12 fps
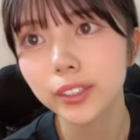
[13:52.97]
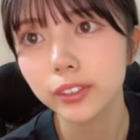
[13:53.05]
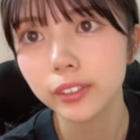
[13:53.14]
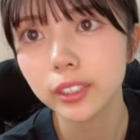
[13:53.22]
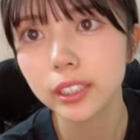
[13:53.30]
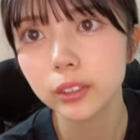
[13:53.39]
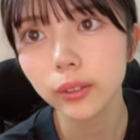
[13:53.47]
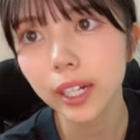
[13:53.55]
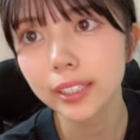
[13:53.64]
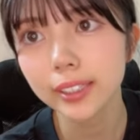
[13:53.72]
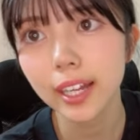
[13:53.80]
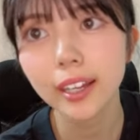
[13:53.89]
12位そ
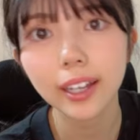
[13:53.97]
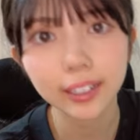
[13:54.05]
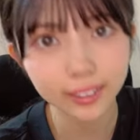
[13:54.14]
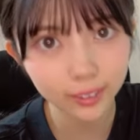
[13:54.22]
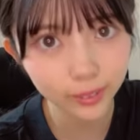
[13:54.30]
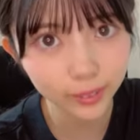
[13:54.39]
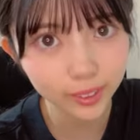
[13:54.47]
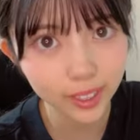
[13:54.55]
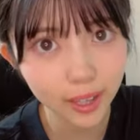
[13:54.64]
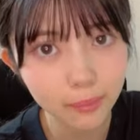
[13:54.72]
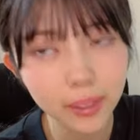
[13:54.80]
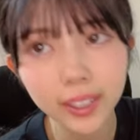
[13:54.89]
らさんありがとうご
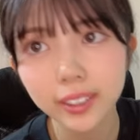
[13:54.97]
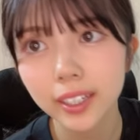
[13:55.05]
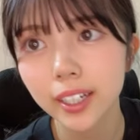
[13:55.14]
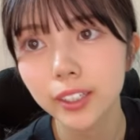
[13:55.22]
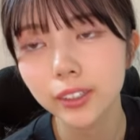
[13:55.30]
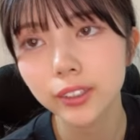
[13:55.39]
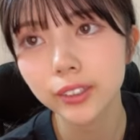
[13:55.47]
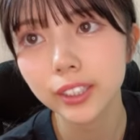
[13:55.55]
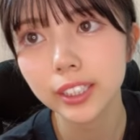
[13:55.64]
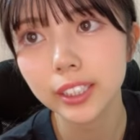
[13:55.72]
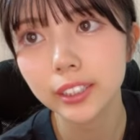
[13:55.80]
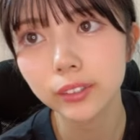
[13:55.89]
ざいます
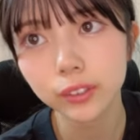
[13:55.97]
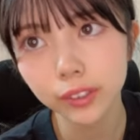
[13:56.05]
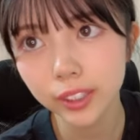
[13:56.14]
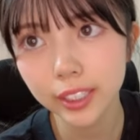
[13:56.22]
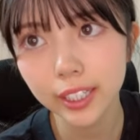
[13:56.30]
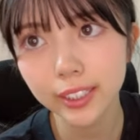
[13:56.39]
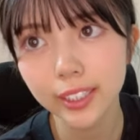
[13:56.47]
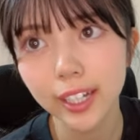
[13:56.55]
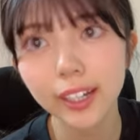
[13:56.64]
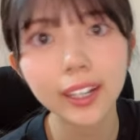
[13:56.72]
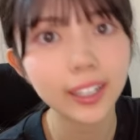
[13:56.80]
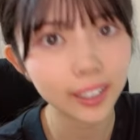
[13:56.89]
11位つっちゃん
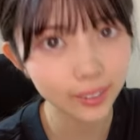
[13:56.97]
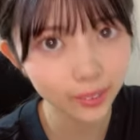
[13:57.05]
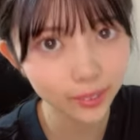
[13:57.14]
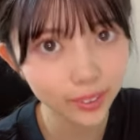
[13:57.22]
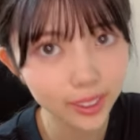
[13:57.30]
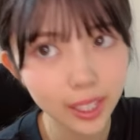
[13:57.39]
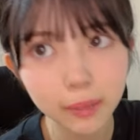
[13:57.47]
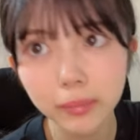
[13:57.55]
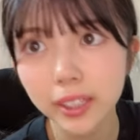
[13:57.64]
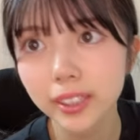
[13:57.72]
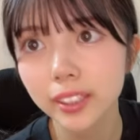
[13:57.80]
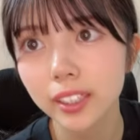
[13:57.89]
さんありがとうござい
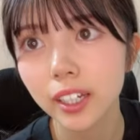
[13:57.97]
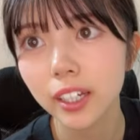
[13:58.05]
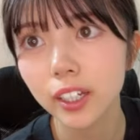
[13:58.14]
ます